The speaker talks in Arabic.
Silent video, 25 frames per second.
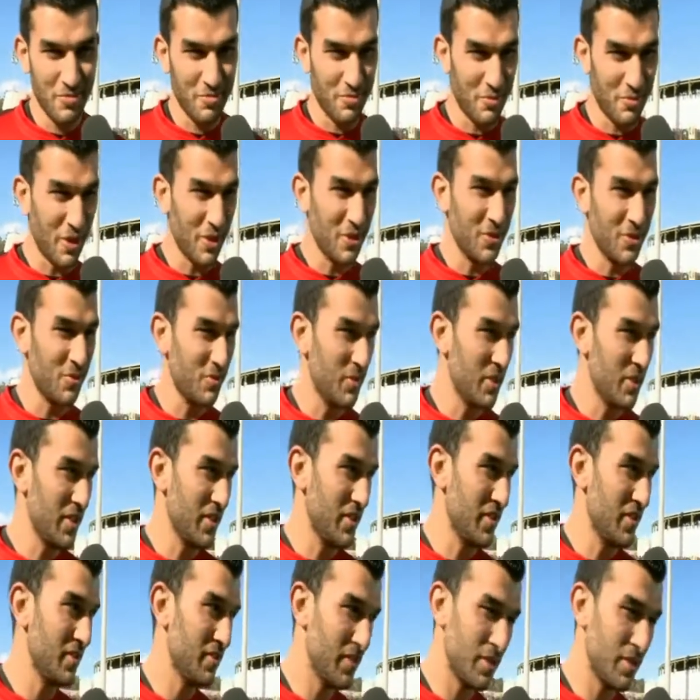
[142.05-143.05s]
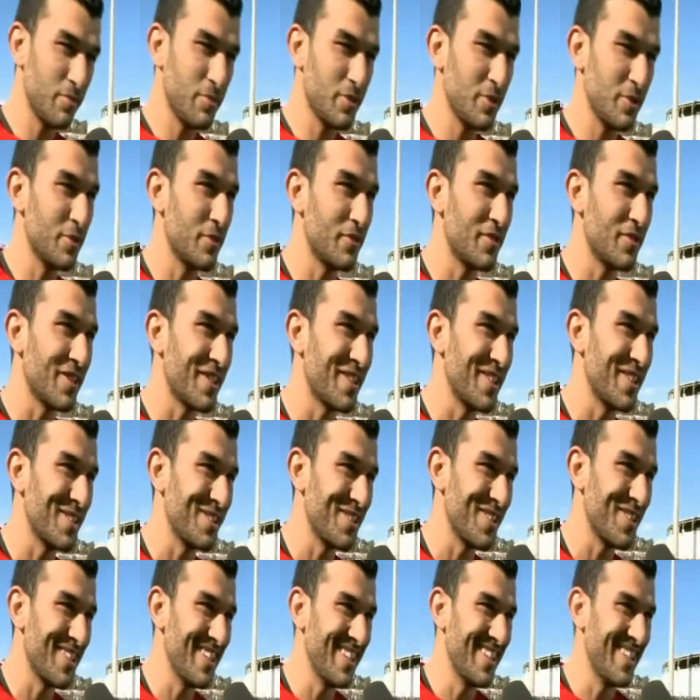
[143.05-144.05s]
بالون مليح ربي يوفقنا
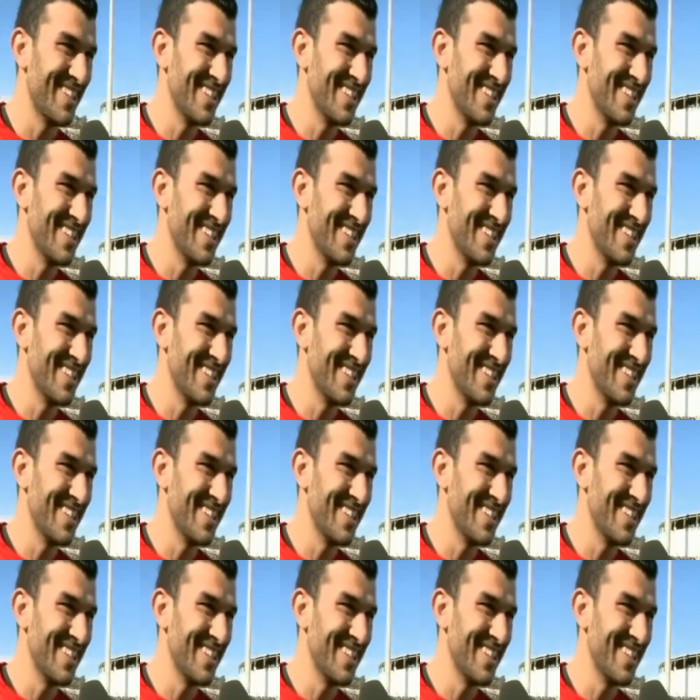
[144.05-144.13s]
ان شاء